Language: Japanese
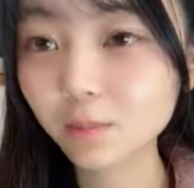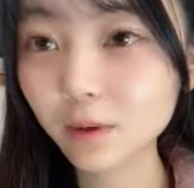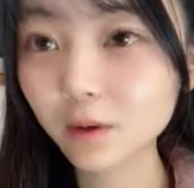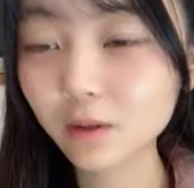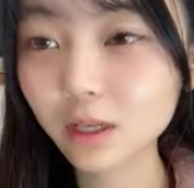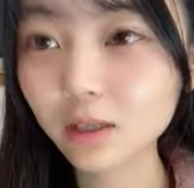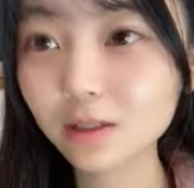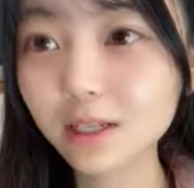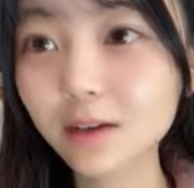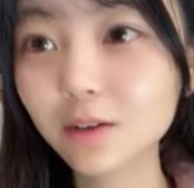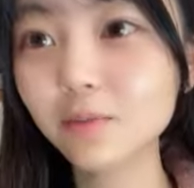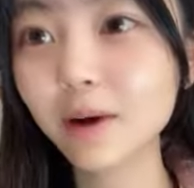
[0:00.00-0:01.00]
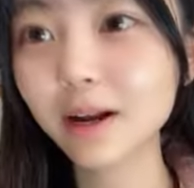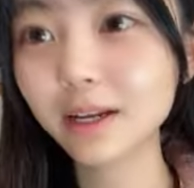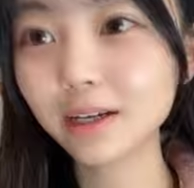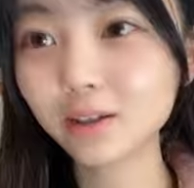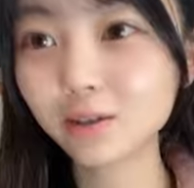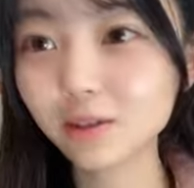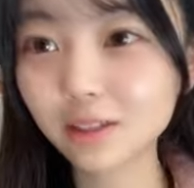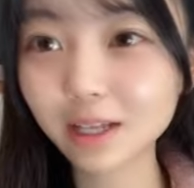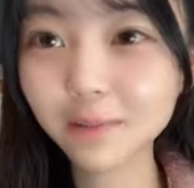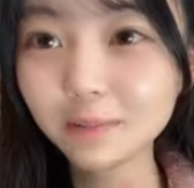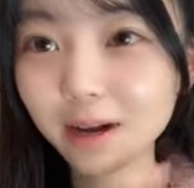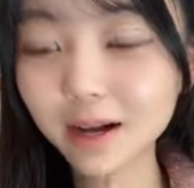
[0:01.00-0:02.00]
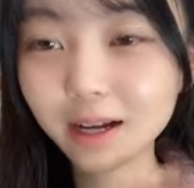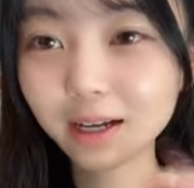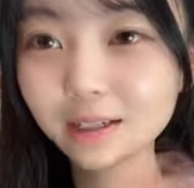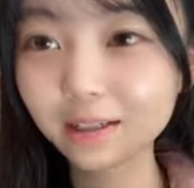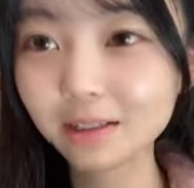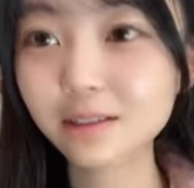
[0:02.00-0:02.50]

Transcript: コリーヌさんくまありがとうございます